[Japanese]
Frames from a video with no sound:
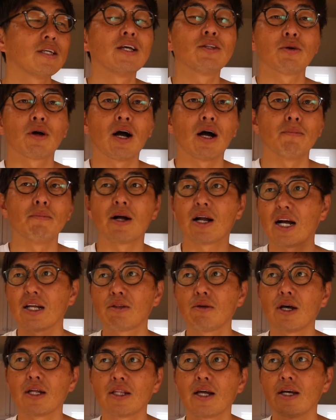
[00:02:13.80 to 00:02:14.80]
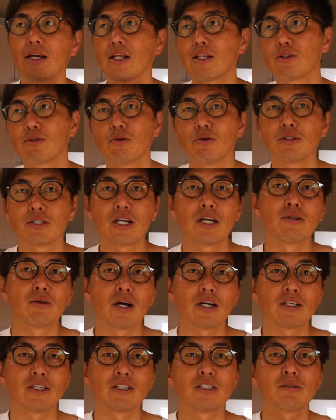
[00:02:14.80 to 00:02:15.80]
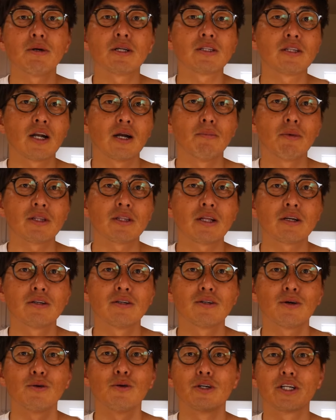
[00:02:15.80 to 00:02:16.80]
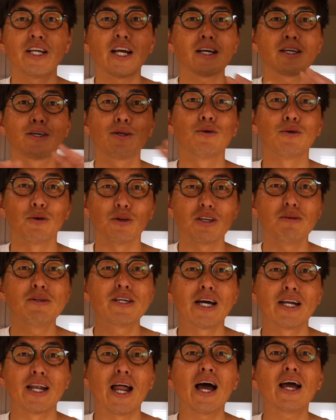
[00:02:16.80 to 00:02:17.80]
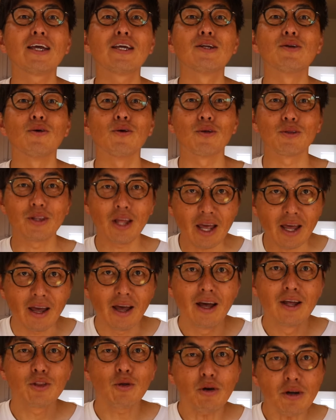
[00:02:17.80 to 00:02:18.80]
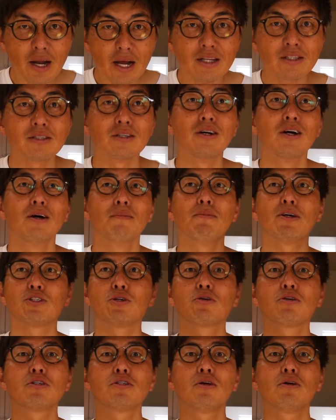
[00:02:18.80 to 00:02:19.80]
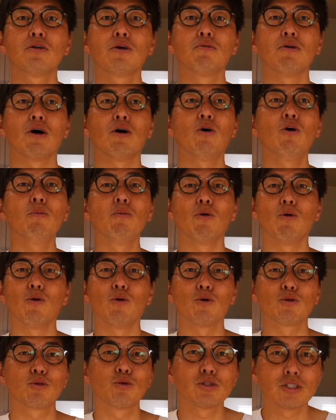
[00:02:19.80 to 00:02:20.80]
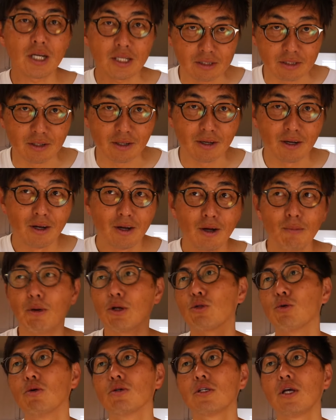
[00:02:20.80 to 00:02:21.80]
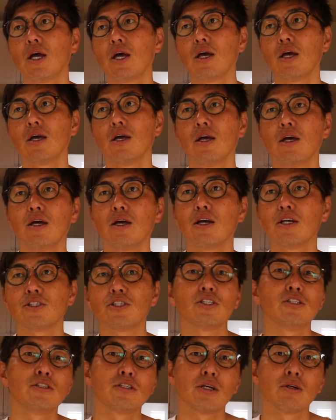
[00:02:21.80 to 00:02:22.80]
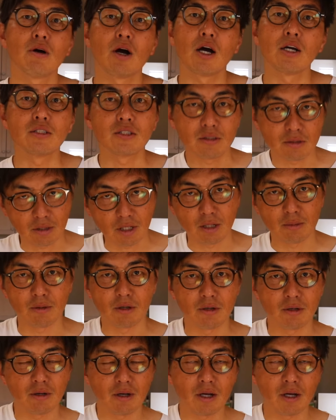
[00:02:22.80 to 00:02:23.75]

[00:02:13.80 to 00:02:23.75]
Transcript: 制とか、過度なダイエットをしたりとかしてしまったら全くこの200キロの意味がないので、とりあえず、食事の量はほぼ落とさず、当然、深夜のアイスクリーム、